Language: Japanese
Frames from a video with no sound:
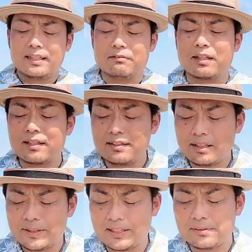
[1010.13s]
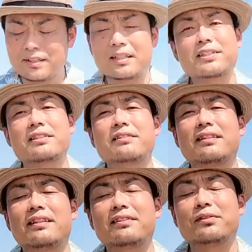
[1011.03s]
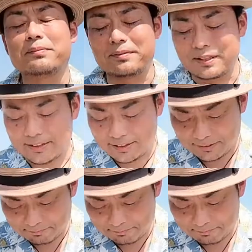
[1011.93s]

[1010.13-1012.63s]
笑い涙を流してくれていると思います。